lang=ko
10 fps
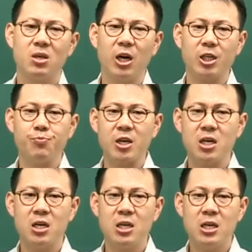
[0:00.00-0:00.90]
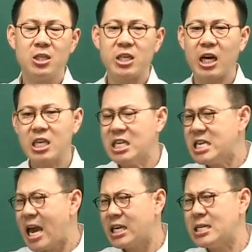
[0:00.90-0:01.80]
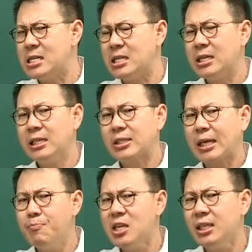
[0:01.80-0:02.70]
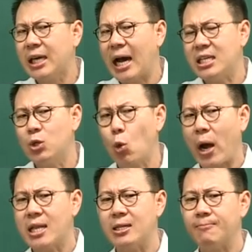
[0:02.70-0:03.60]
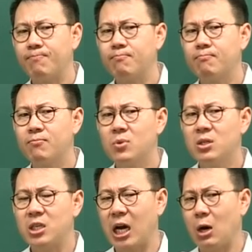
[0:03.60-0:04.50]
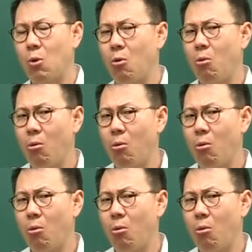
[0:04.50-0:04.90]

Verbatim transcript: 알겠습니까? 제가 이 얘기를 3년, 4년 동안 제가